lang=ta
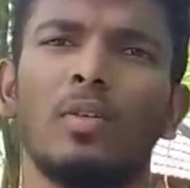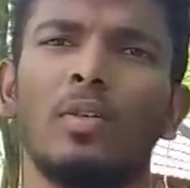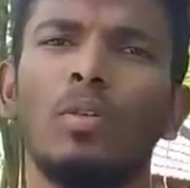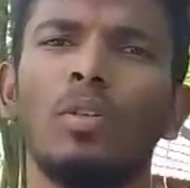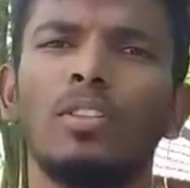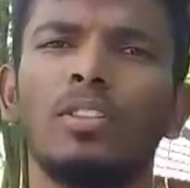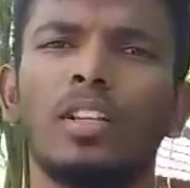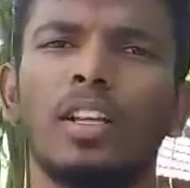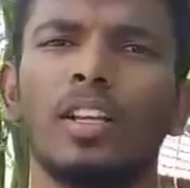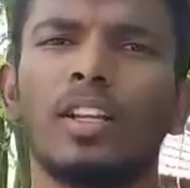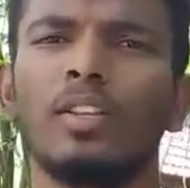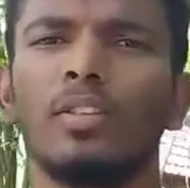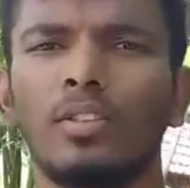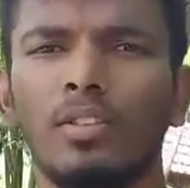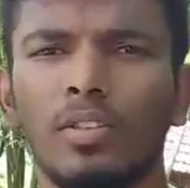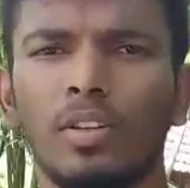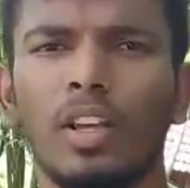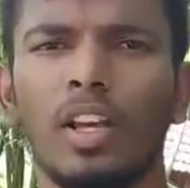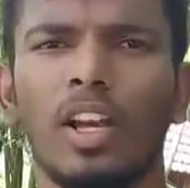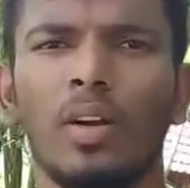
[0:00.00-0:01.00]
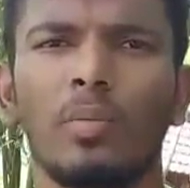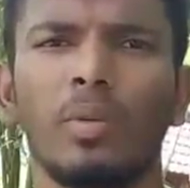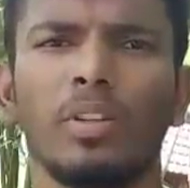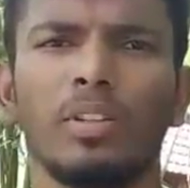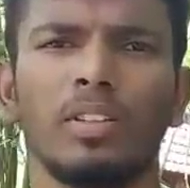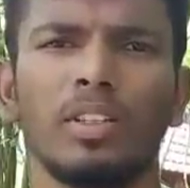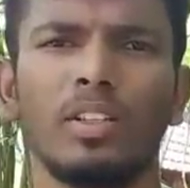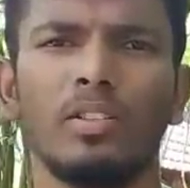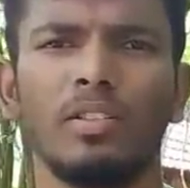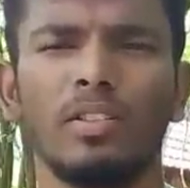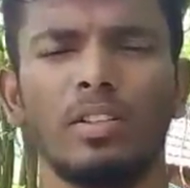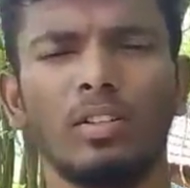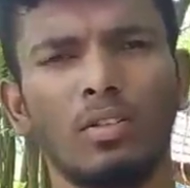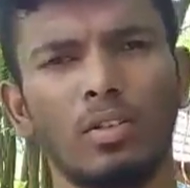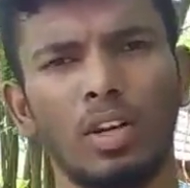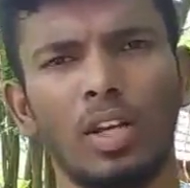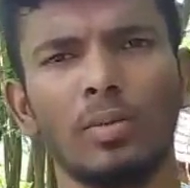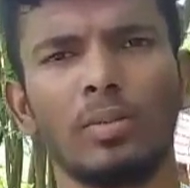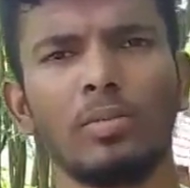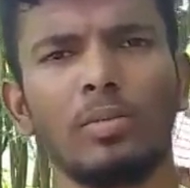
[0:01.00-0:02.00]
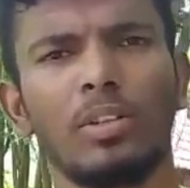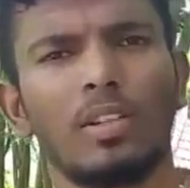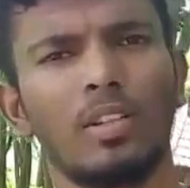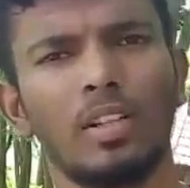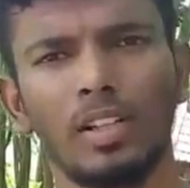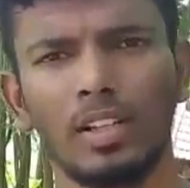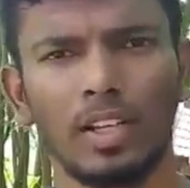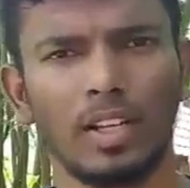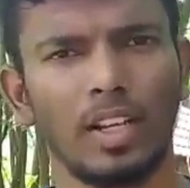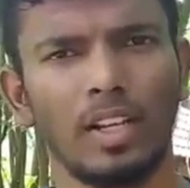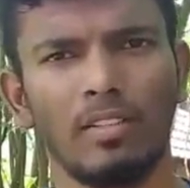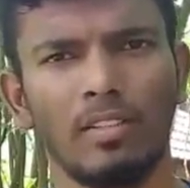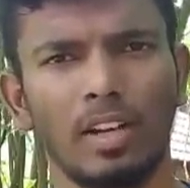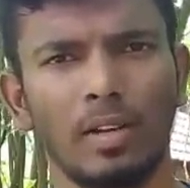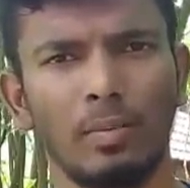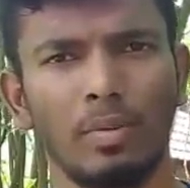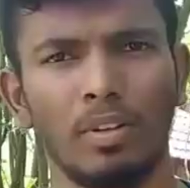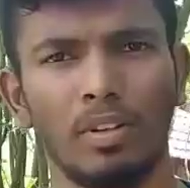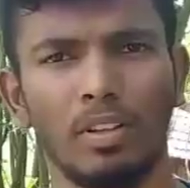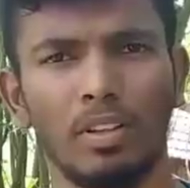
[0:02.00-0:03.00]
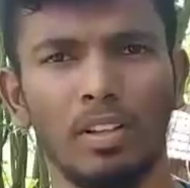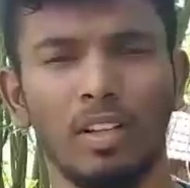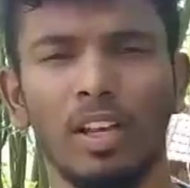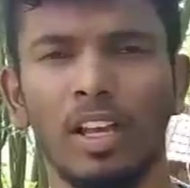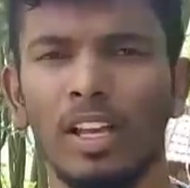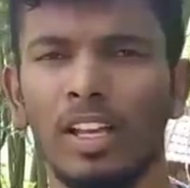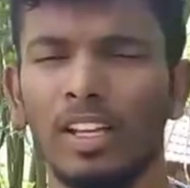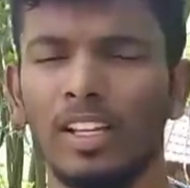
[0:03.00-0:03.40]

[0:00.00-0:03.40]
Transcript: ஹோல் சர்க்கியூட்டோடைய ஆப்ரேஷனையும் வந்துட்டு கொலாப்ஸ் பண்ணுறதுக்கு நிறைய வாய்ப்பு இருக்குது